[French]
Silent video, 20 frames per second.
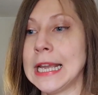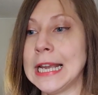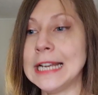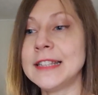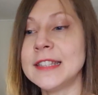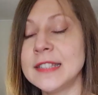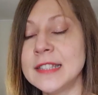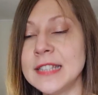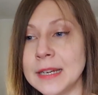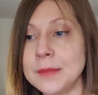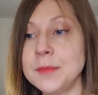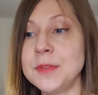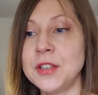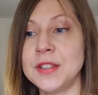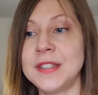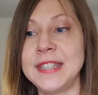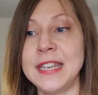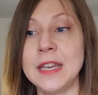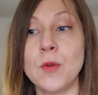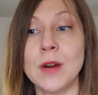It's time
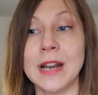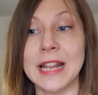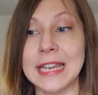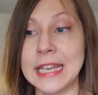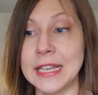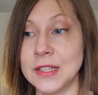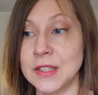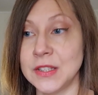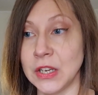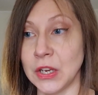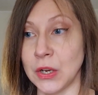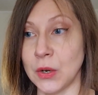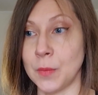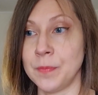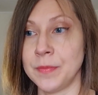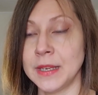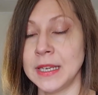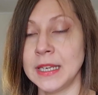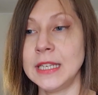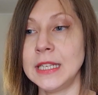to see what I can do.
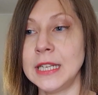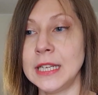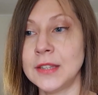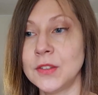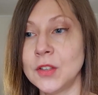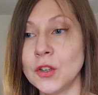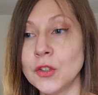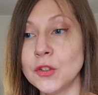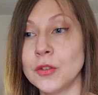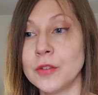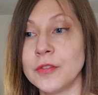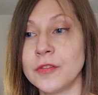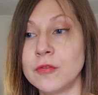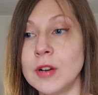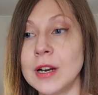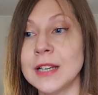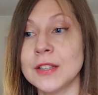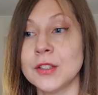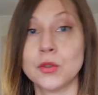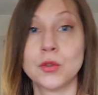Il est temps de
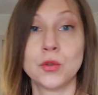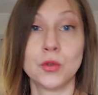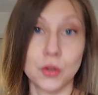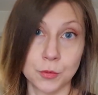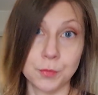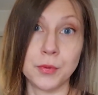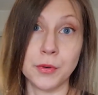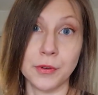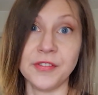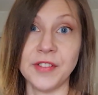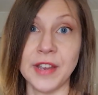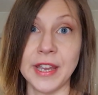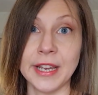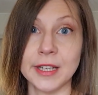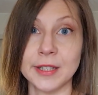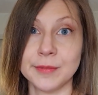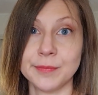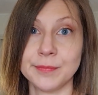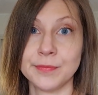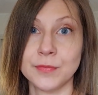voir ce que je peux
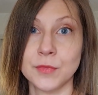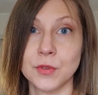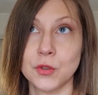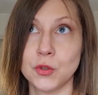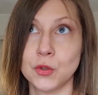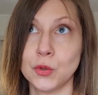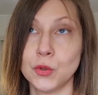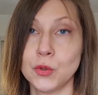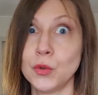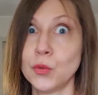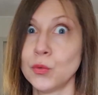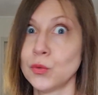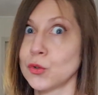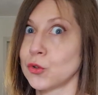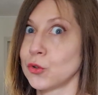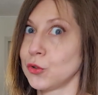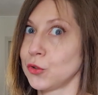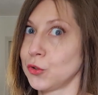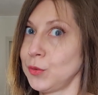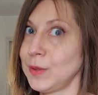faire, ce dont
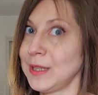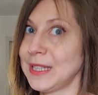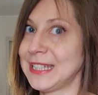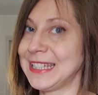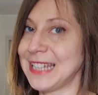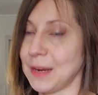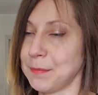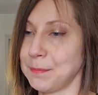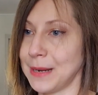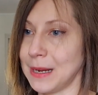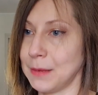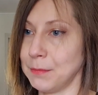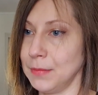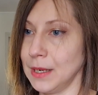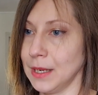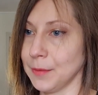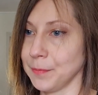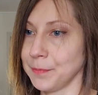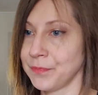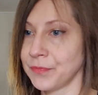je suis
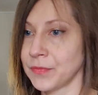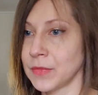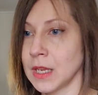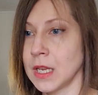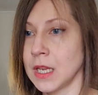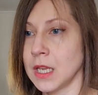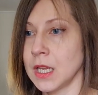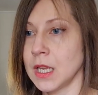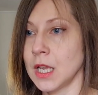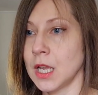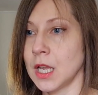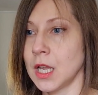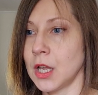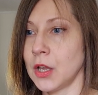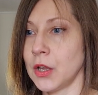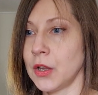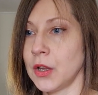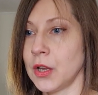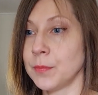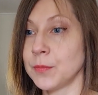capable.
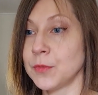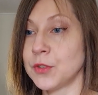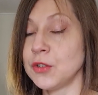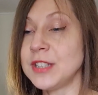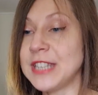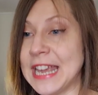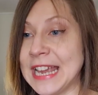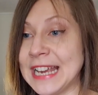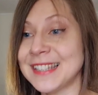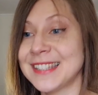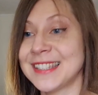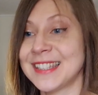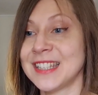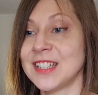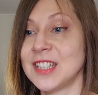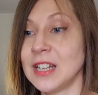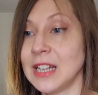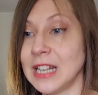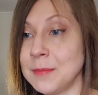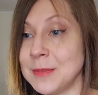Euh, to
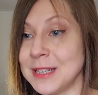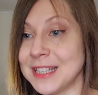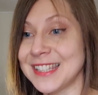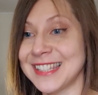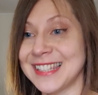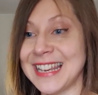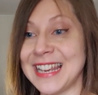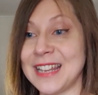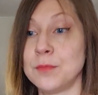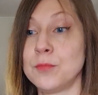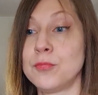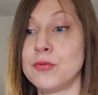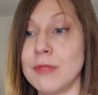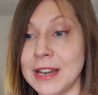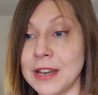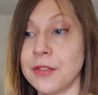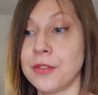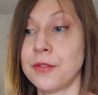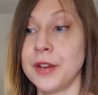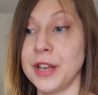test the limits and
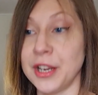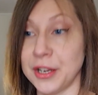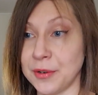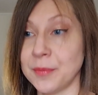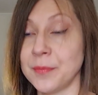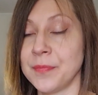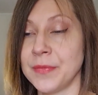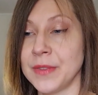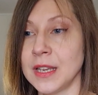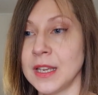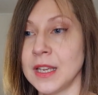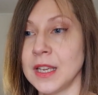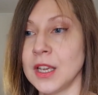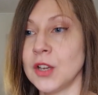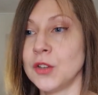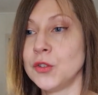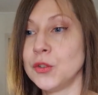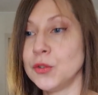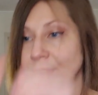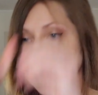break through.
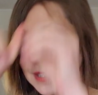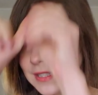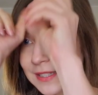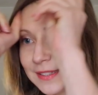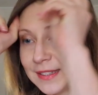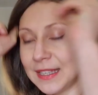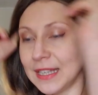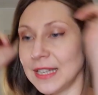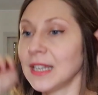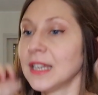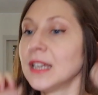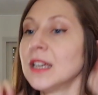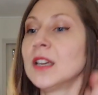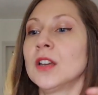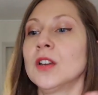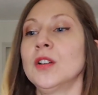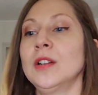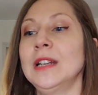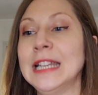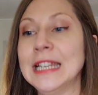De tester
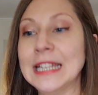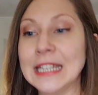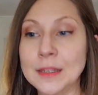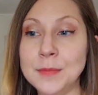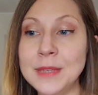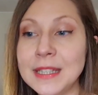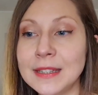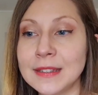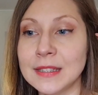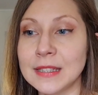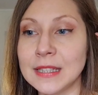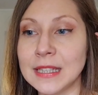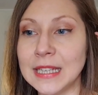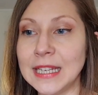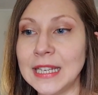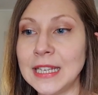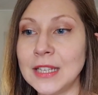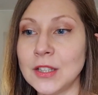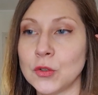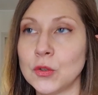les limites
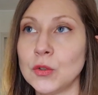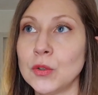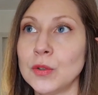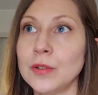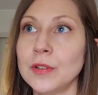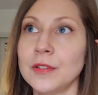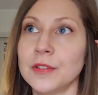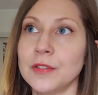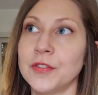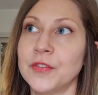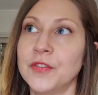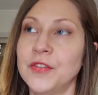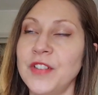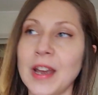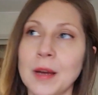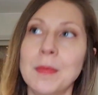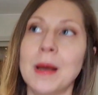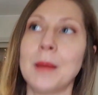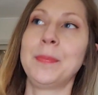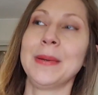et de
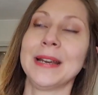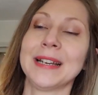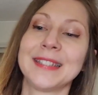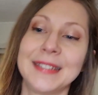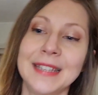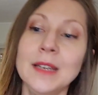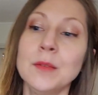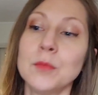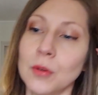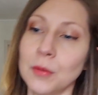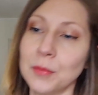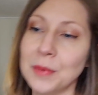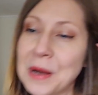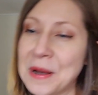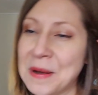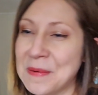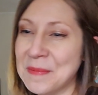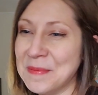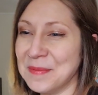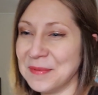faire ma percée, bon,
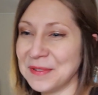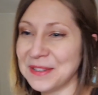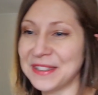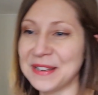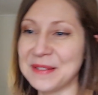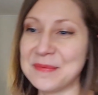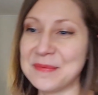c'est